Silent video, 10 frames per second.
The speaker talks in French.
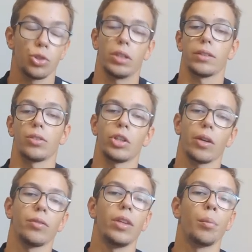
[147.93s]
j'exagère
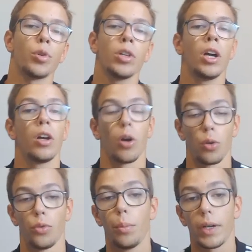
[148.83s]
évidemment, en
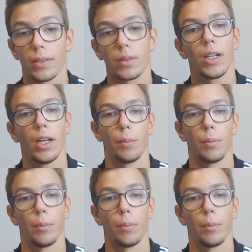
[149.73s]
deux passes.